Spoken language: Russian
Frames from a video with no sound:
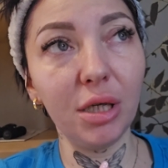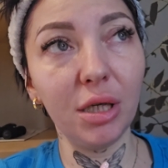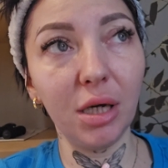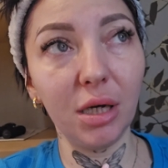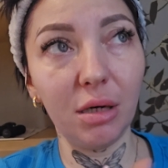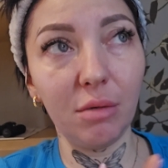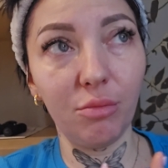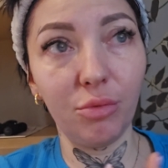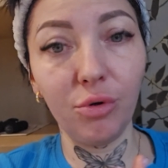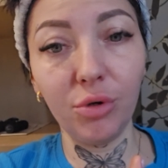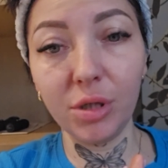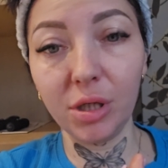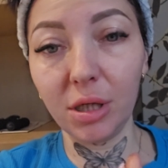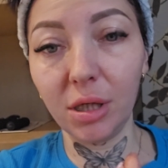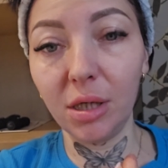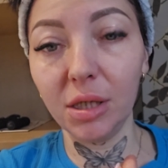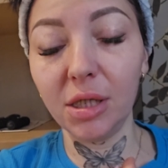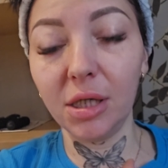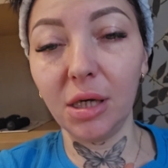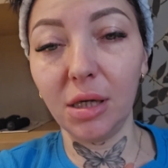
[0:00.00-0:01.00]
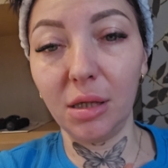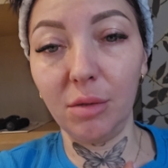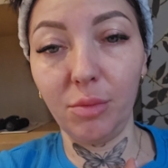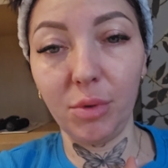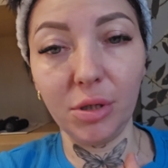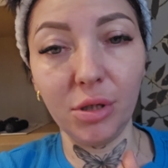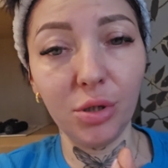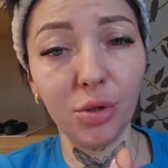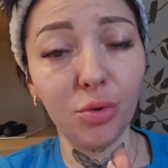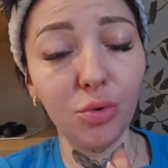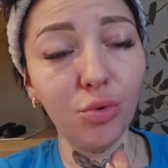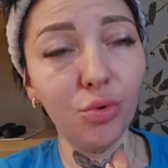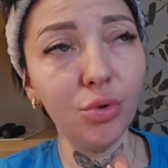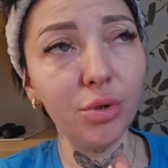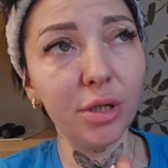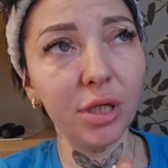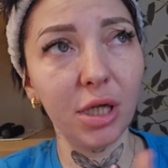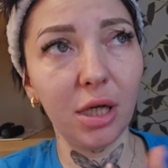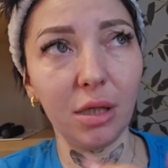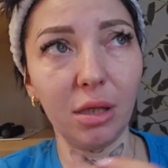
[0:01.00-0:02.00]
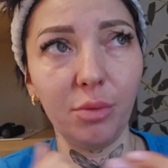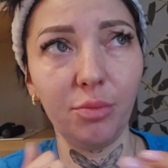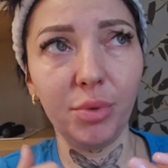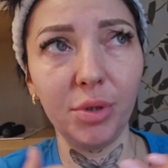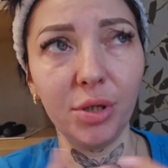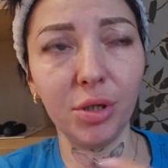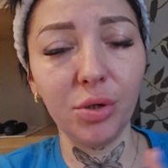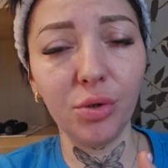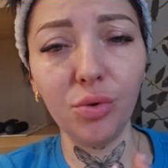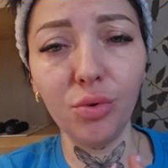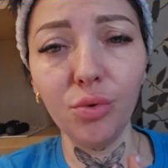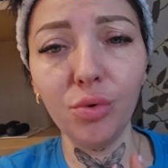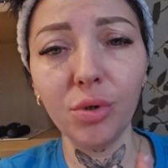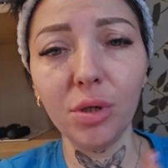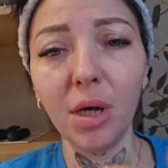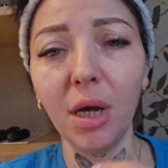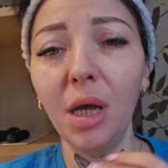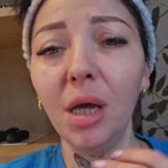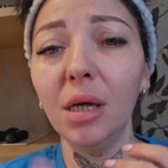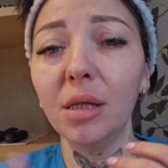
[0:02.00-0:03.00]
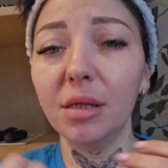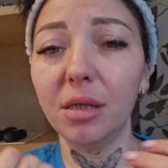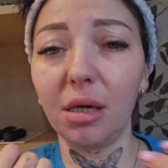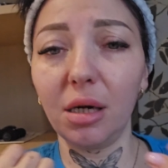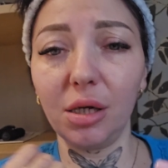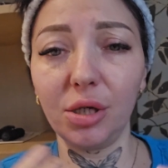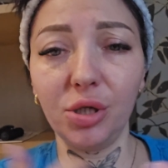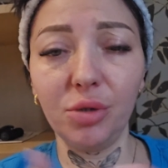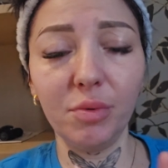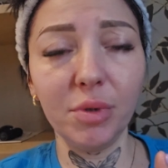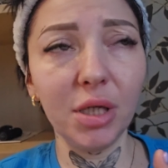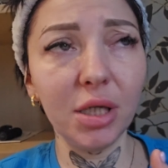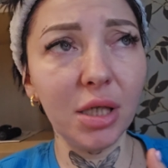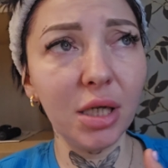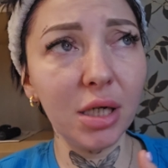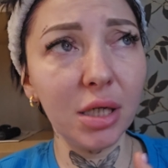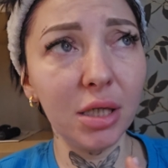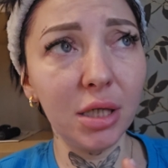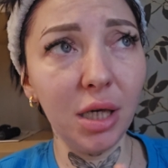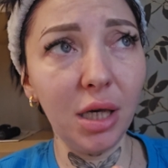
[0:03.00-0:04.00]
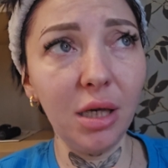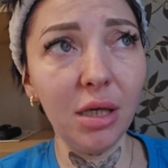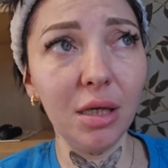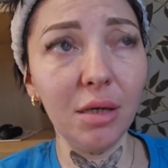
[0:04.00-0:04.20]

Я работала, делала маникюр, делала педикюр, наращивание ногтей.